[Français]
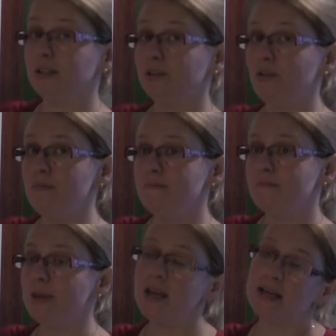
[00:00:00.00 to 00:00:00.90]
en est un,
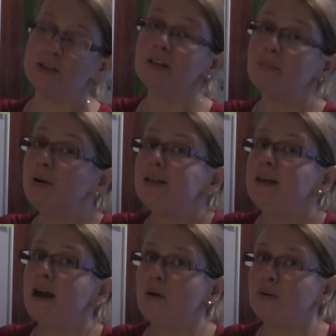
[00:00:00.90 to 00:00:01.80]
mais l'azote n'est pas
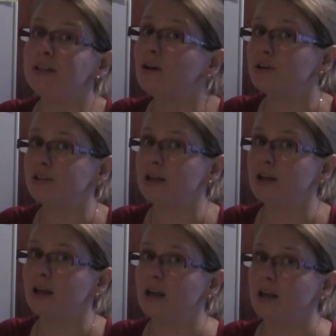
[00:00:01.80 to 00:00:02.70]
lié à un
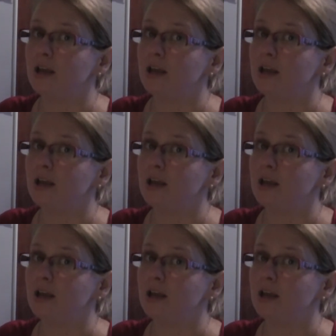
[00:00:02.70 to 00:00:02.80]
hydrogène.